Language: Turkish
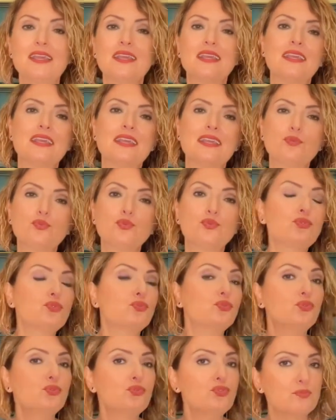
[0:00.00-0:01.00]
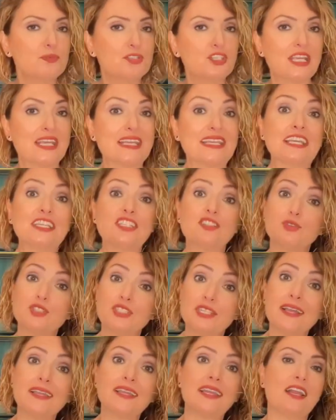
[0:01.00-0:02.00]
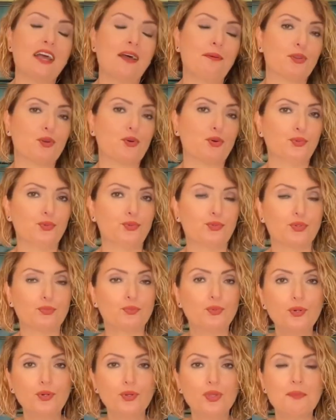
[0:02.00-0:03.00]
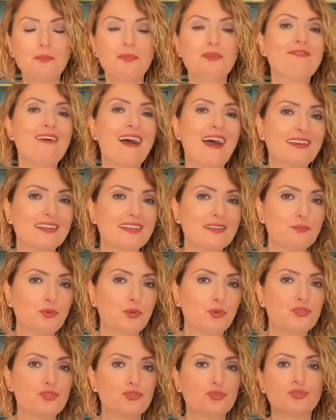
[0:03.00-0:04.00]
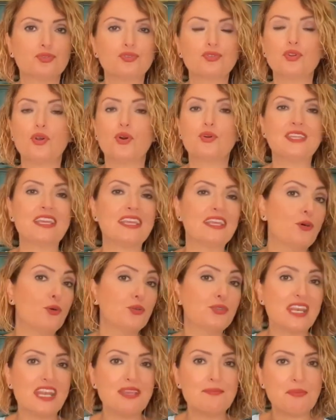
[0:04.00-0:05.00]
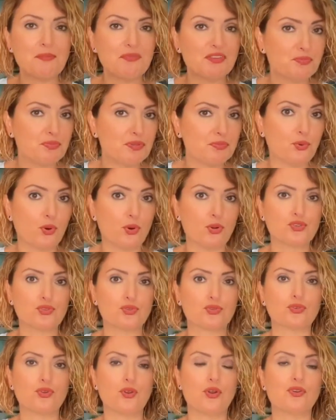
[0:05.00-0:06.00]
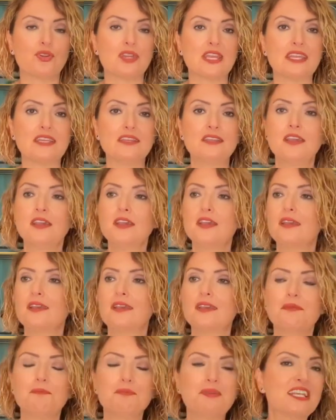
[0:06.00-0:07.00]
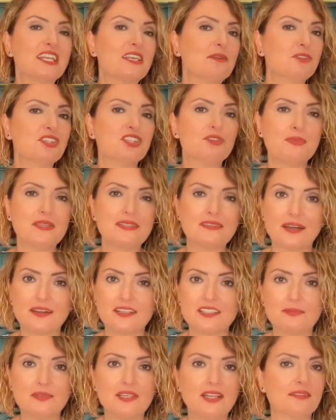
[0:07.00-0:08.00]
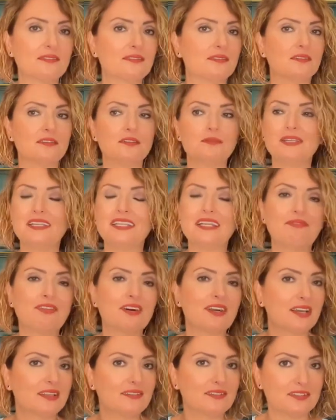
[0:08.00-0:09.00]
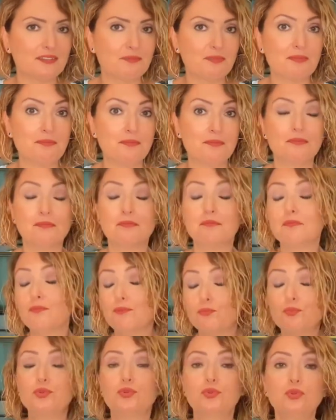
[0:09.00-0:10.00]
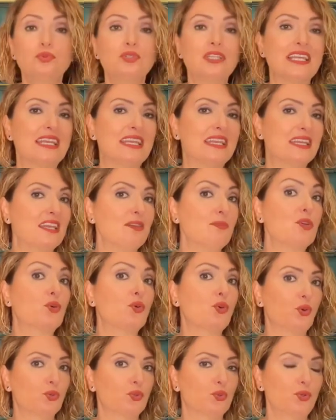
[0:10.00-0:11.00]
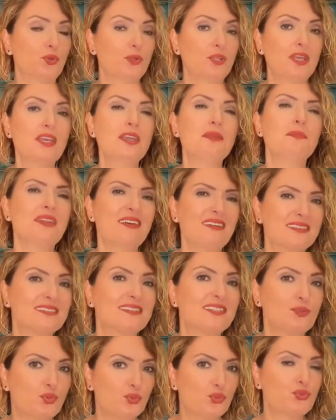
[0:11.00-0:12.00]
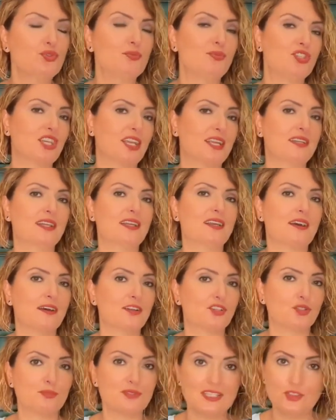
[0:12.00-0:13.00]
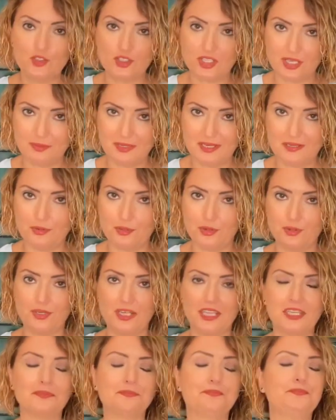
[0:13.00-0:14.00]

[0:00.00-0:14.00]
E, unuttuğunuz bir şey, geçmişten gelen bir konudur bu. Bir vergi borcudur, öde, ödenememiş bir borçtur örneğin. E, birikmiş bir tazminattır, bir nafakadır. Bir, bununla ilgili bir konu biraz da güçlü bir şekilde karşımıza çıkabilir örneğin.